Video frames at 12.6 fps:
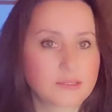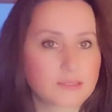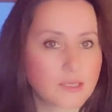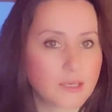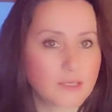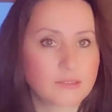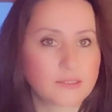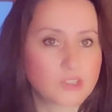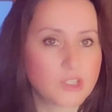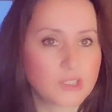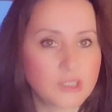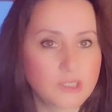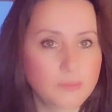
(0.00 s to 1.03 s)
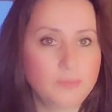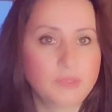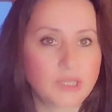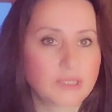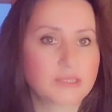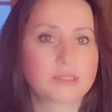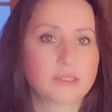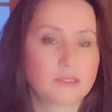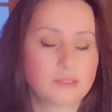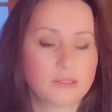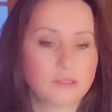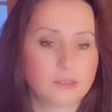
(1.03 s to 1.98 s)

sadece ibret